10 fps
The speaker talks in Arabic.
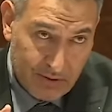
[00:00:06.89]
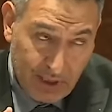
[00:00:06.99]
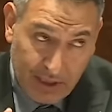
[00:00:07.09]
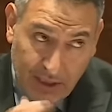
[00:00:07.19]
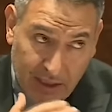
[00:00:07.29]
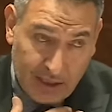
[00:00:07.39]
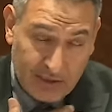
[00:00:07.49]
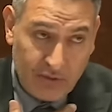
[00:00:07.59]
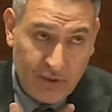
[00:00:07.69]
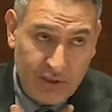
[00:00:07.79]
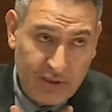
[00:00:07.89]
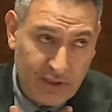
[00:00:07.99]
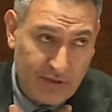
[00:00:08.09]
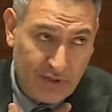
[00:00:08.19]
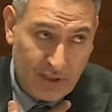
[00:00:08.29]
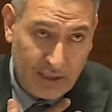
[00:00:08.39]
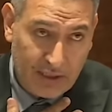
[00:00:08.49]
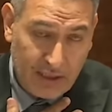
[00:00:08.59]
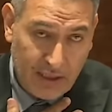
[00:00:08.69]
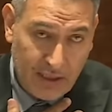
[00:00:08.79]
انا 33 سنه في هذا
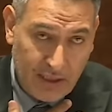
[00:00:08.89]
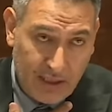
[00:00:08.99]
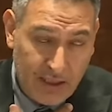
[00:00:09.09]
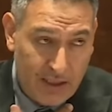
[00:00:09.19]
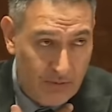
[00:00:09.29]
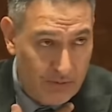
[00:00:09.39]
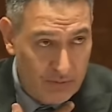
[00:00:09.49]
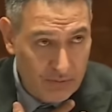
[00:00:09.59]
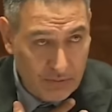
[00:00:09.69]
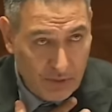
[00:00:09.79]
القطاع لم